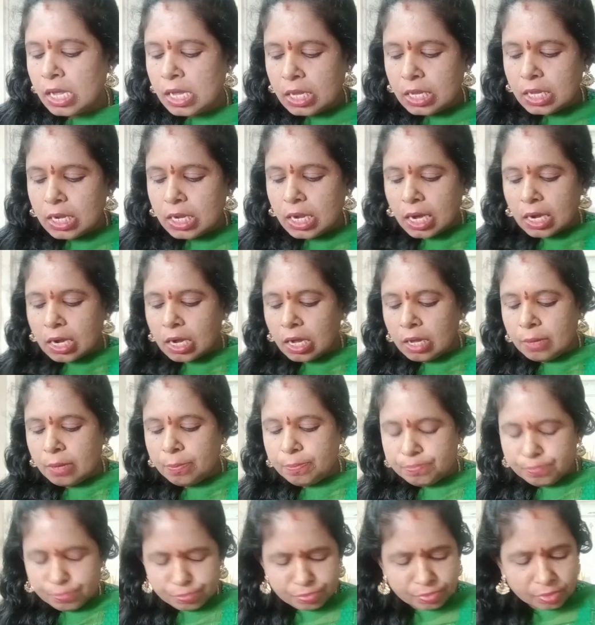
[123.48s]
ఇలాగా
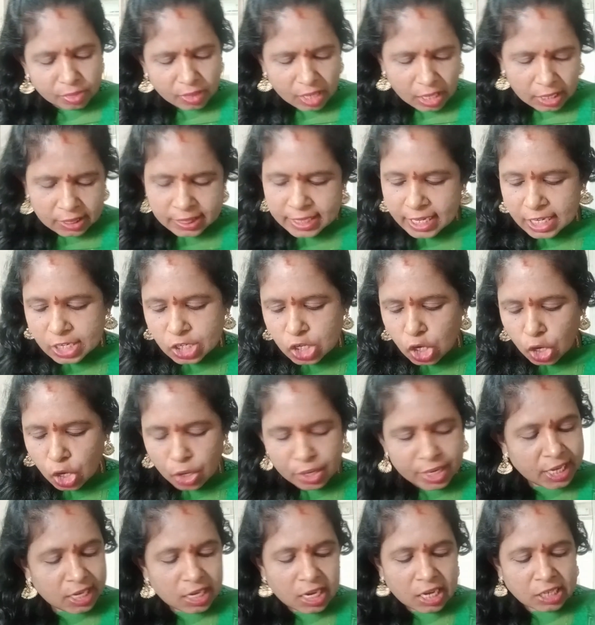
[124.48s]
దీంట్లో
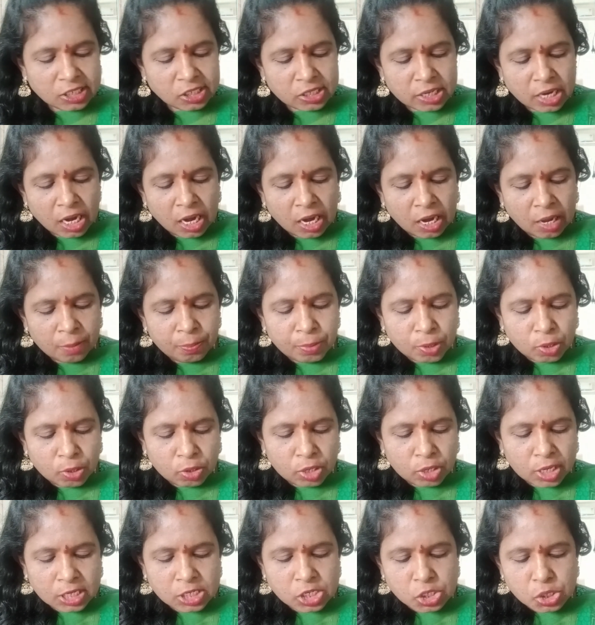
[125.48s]
ఇంకా చాలా
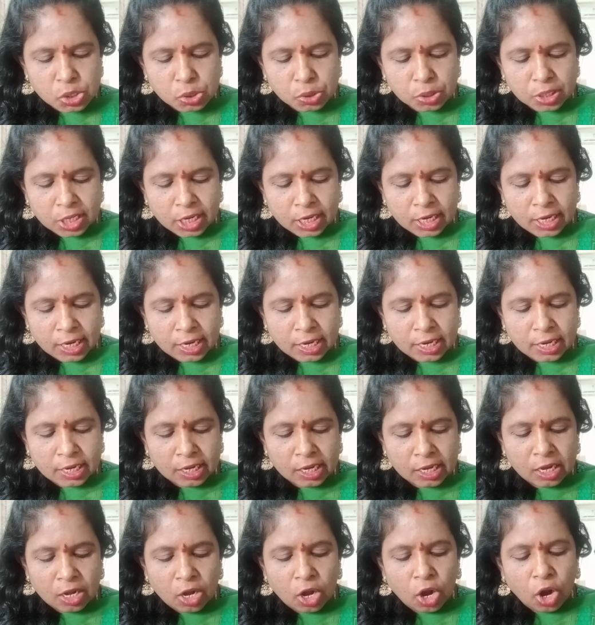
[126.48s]
ప్రోడక్ట్స్ ఉంటాయండి
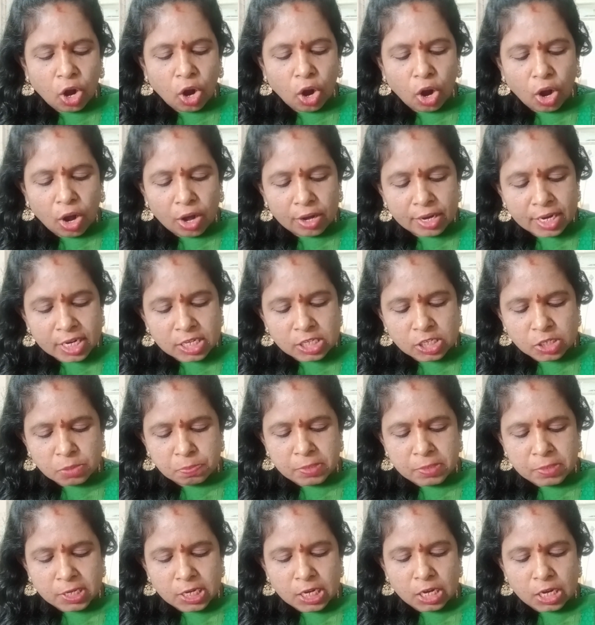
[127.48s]
ఆరెంజ్
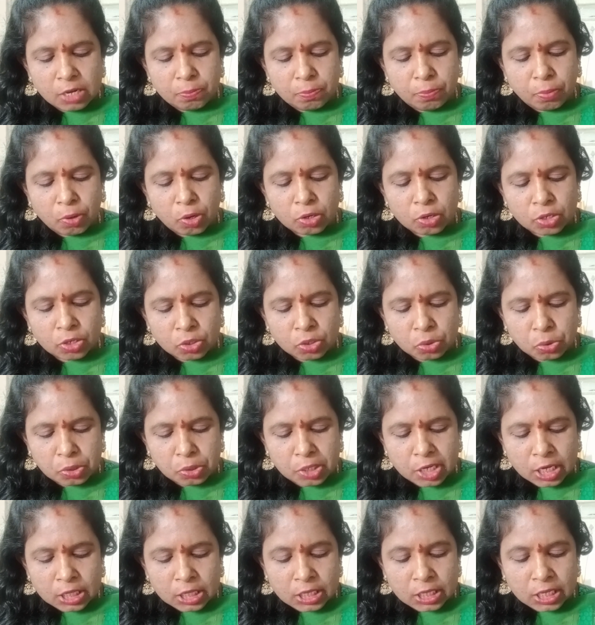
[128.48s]
పీల్ పౌడర్
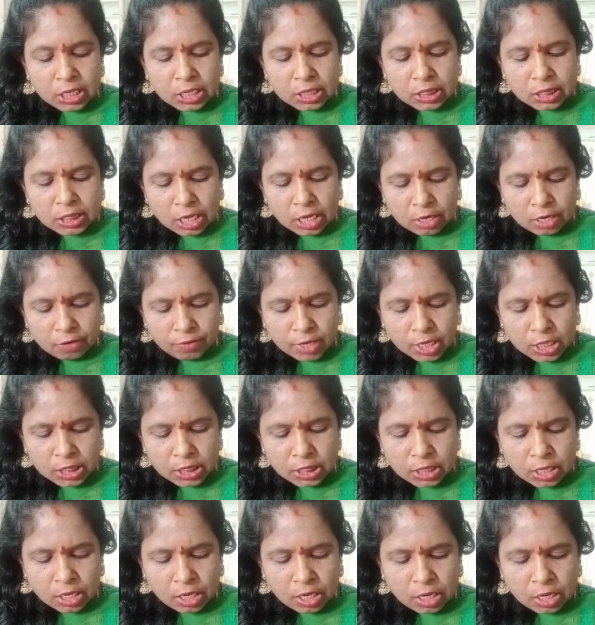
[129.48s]
ఉంటుంది తర్వాత